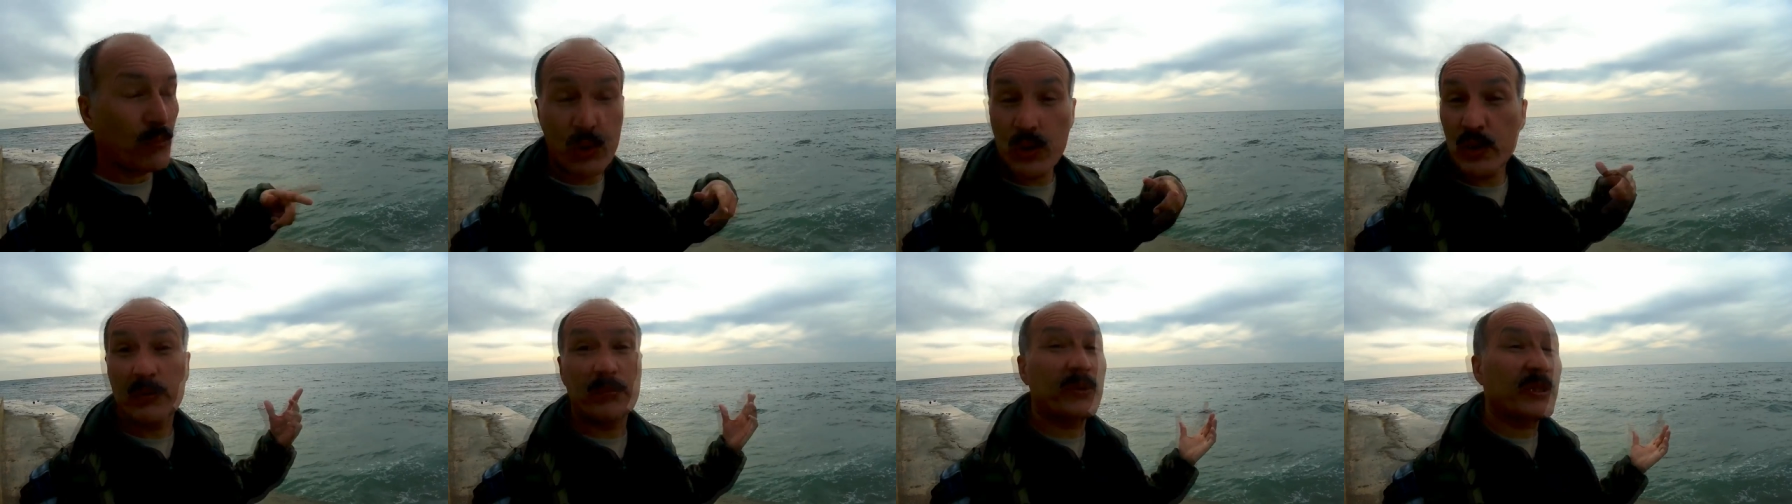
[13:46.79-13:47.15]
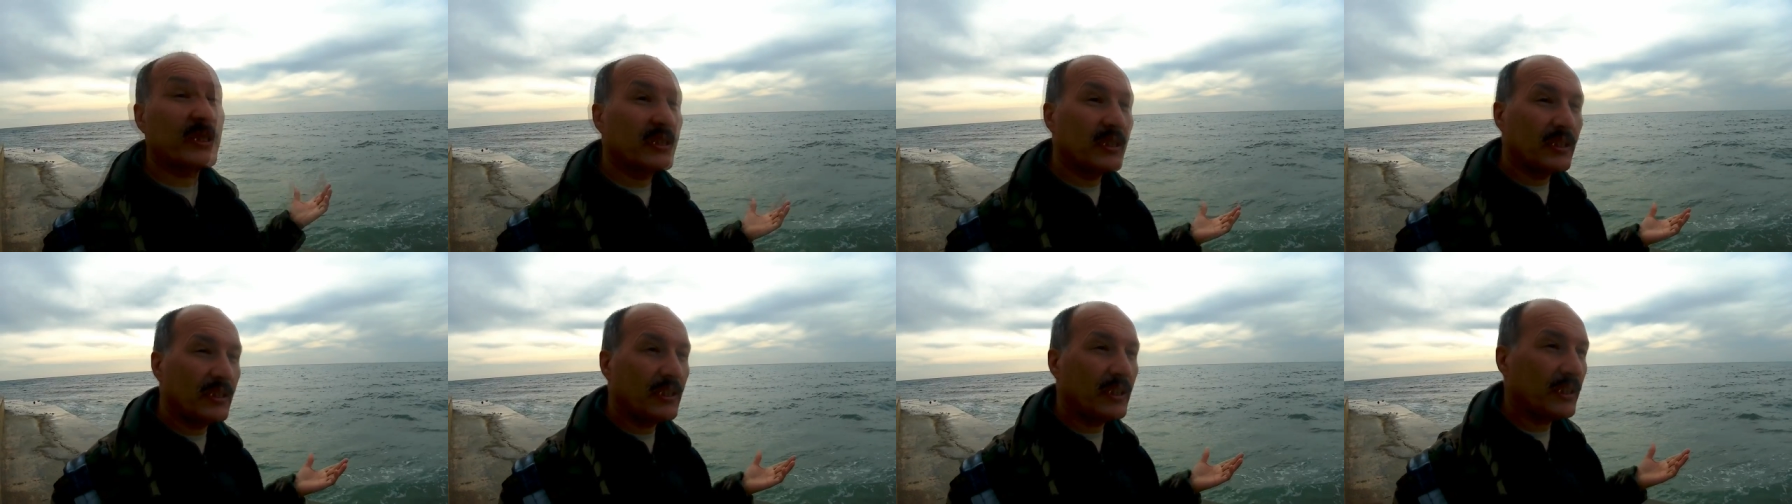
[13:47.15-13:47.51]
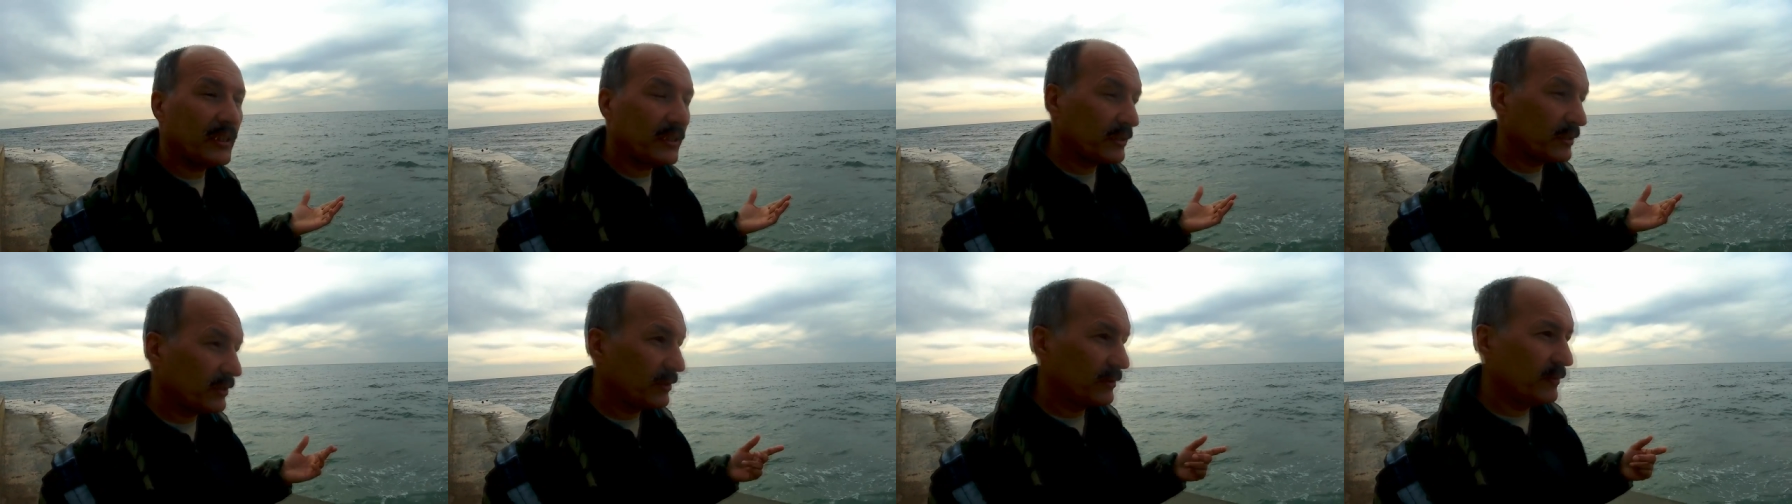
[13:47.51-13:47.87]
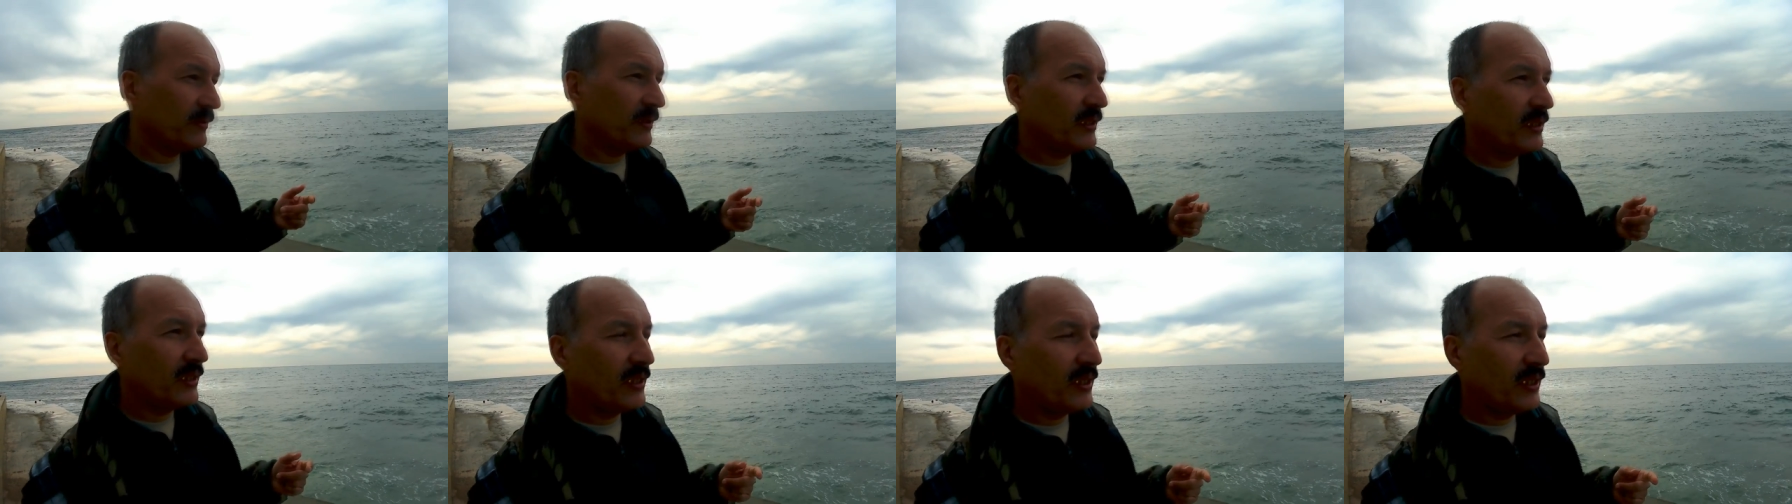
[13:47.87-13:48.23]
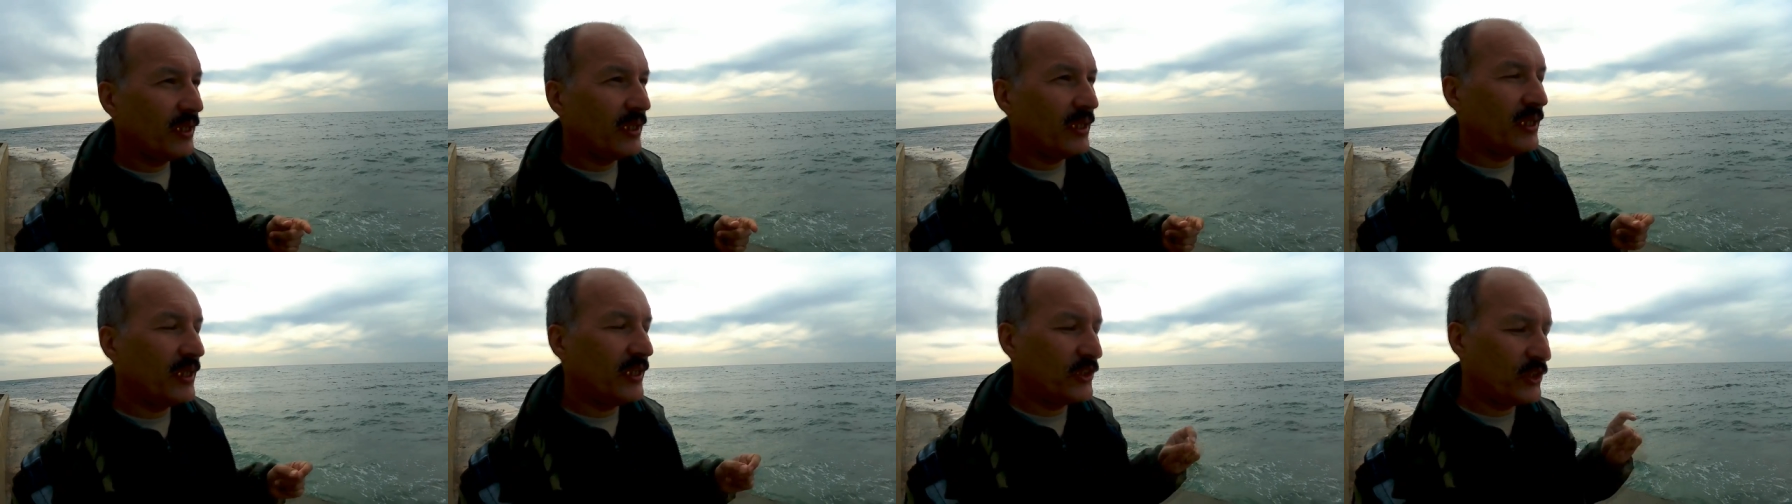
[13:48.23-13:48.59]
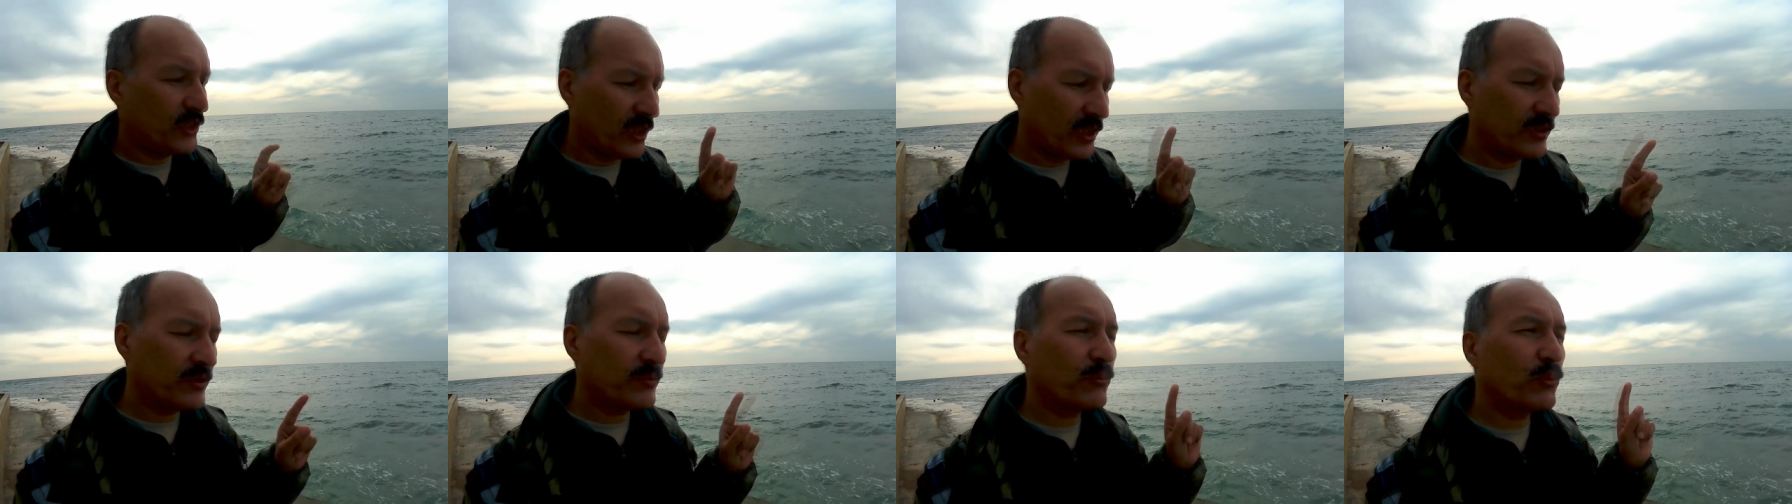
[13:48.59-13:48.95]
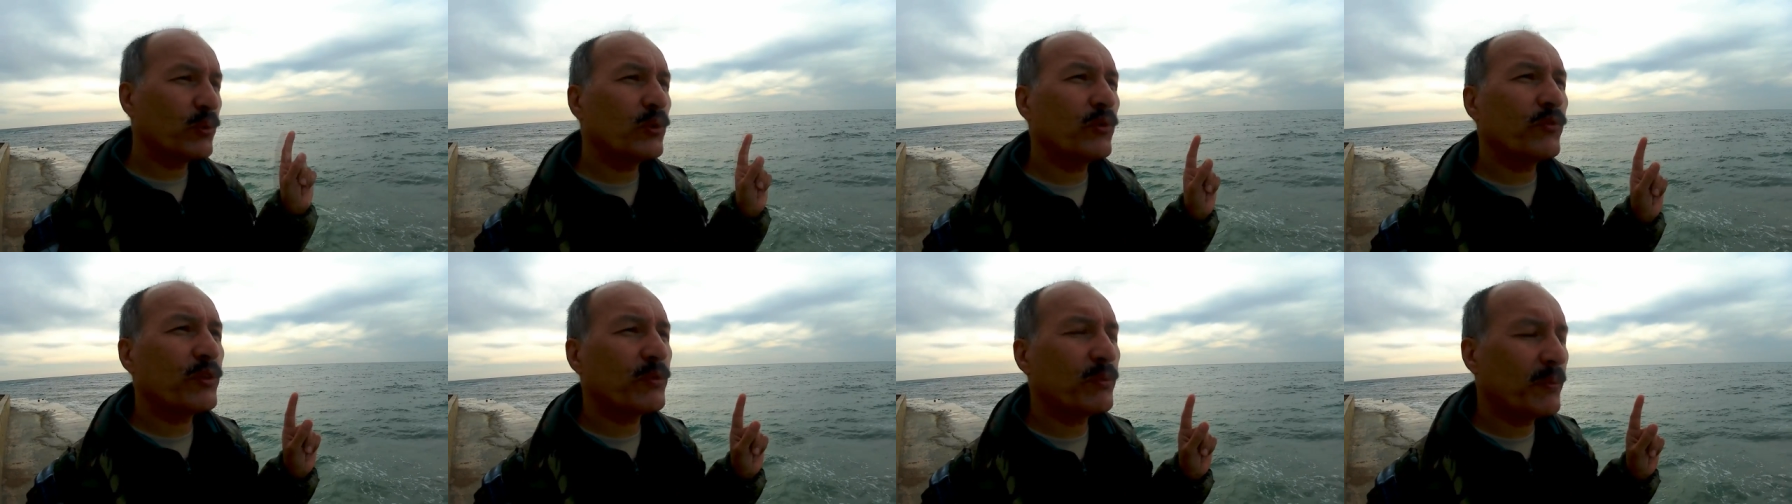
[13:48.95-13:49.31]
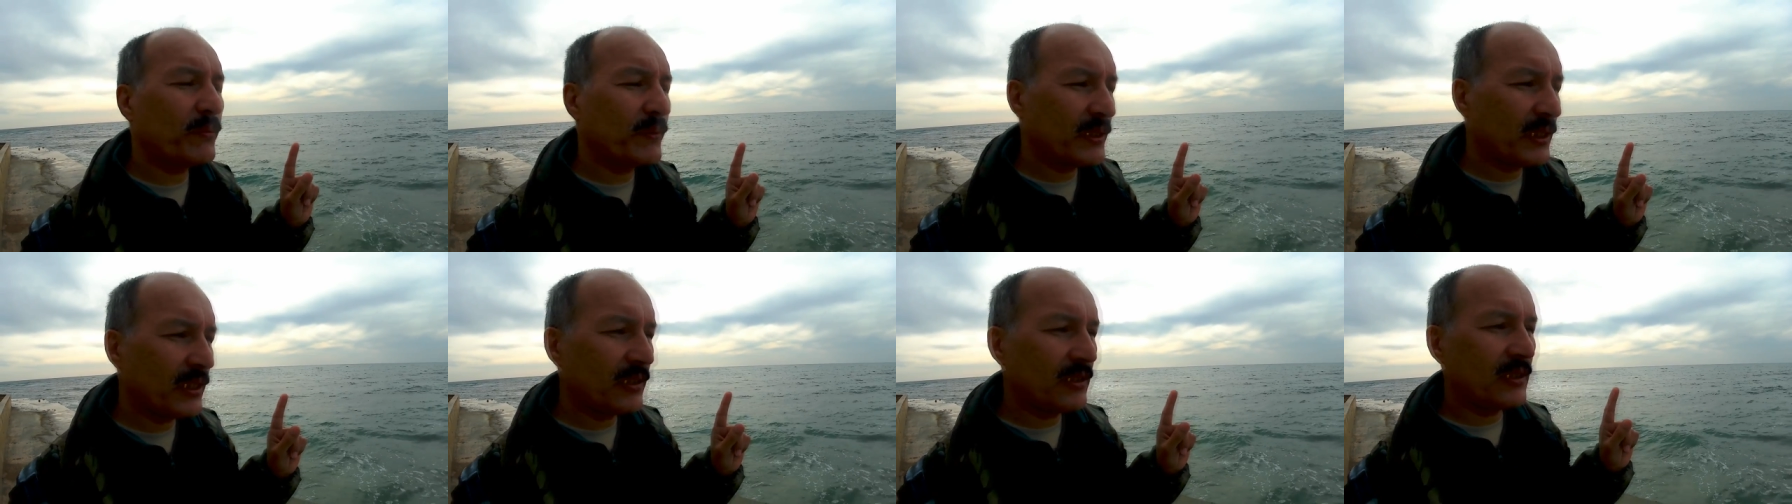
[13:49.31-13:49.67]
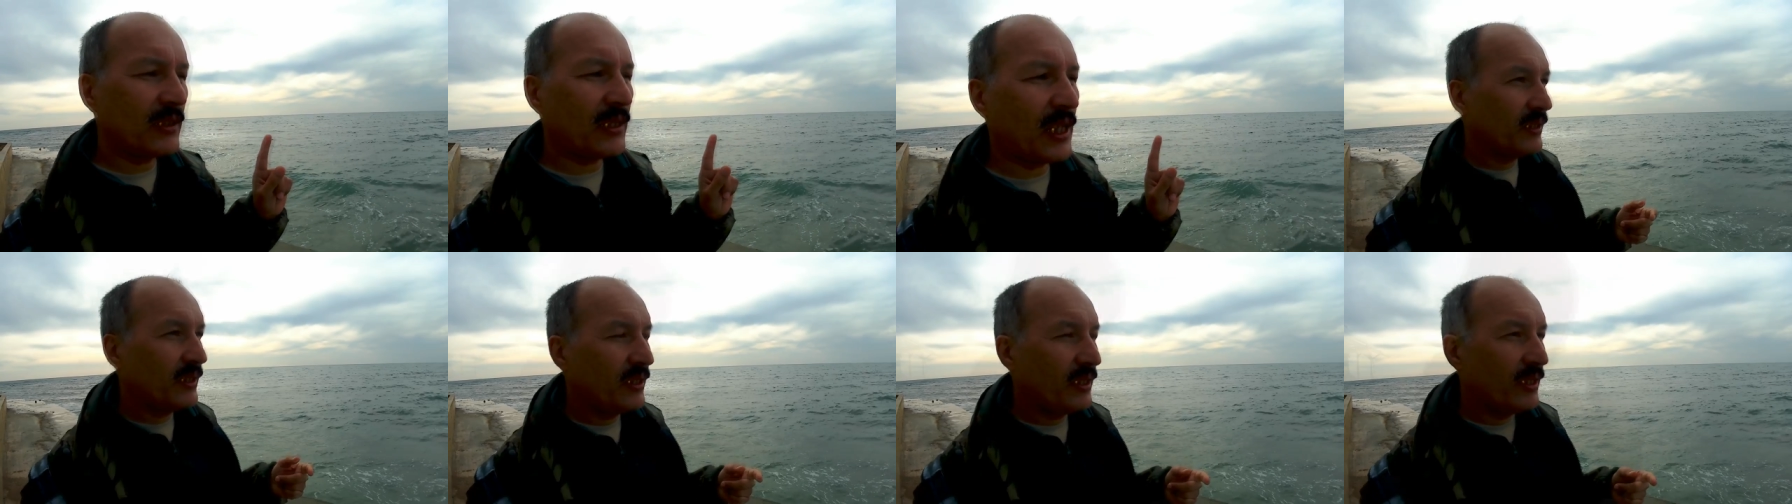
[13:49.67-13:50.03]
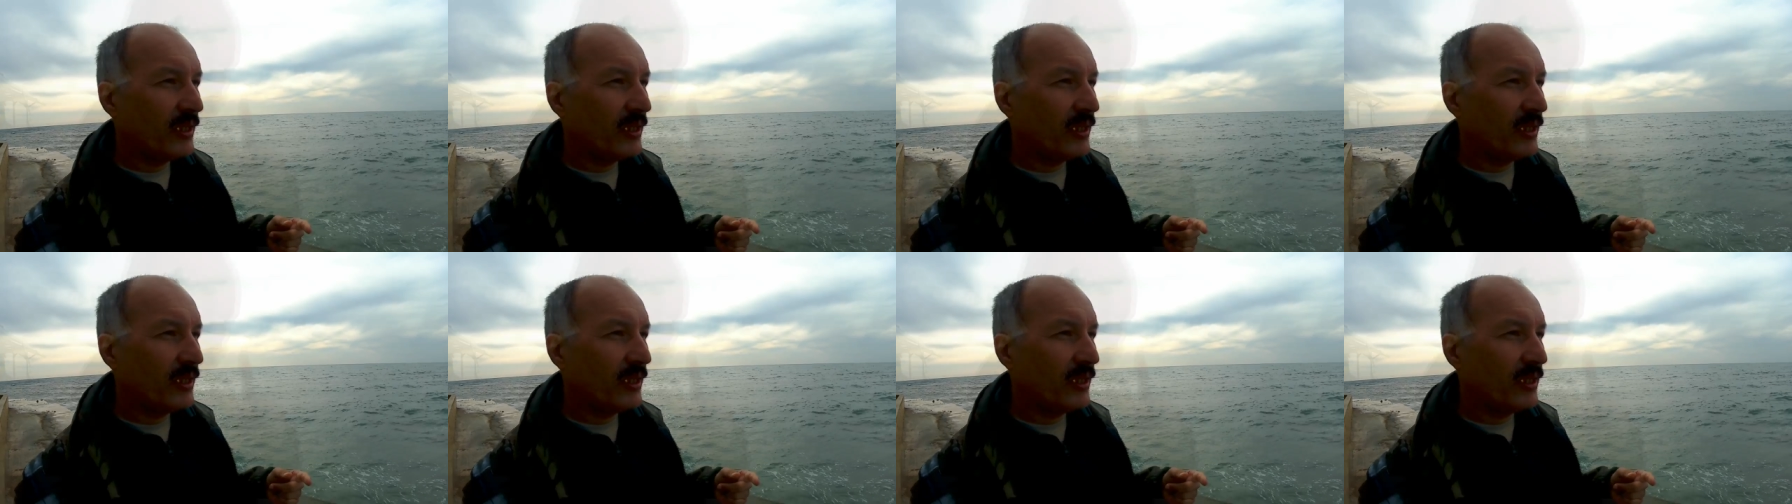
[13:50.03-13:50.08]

а может быть и нет. А сейчас буду вспоминать